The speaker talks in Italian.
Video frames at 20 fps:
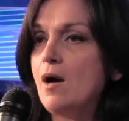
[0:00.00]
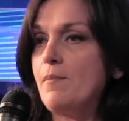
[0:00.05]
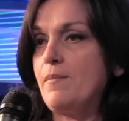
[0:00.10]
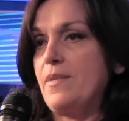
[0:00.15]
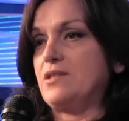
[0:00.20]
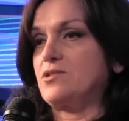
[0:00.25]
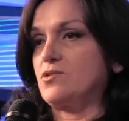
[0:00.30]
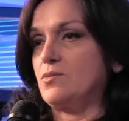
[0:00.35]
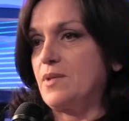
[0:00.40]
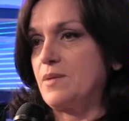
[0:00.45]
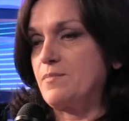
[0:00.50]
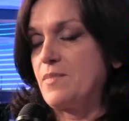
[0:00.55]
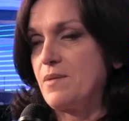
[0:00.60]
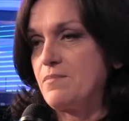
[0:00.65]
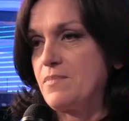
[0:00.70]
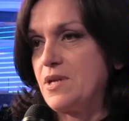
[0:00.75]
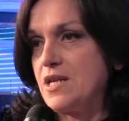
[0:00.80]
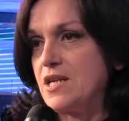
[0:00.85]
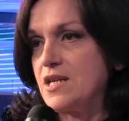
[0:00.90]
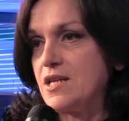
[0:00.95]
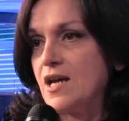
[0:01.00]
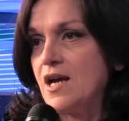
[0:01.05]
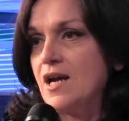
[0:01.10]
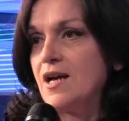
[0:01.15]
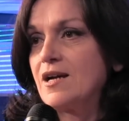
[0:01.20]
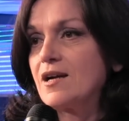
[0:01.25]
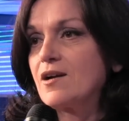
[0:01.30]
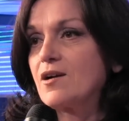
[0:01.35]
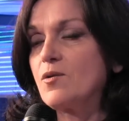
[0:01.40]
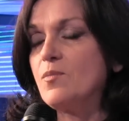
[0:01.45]
ma, insomma i bambini,
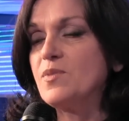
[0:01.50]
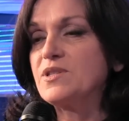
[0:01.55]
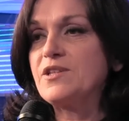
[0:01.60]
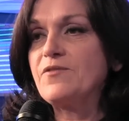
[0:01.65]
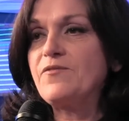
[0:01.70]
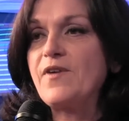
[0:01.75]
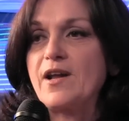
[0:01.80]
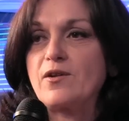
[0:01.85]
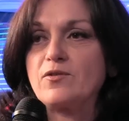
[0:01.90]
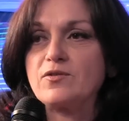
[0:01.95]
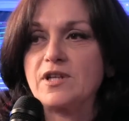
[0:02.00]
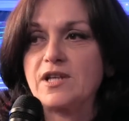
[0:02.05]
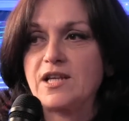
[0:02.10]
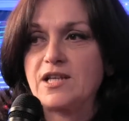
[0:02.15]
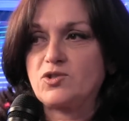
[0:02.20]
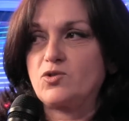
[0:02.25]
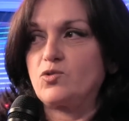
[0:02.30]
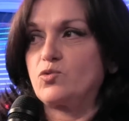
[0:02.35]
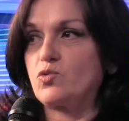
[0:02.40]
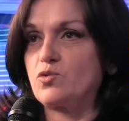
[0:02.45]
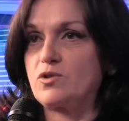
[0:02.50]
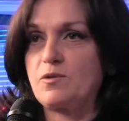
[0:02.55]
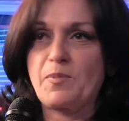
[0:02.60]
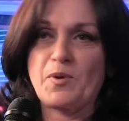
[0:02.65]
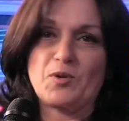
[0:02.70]
come si fa a non dire che sono tutti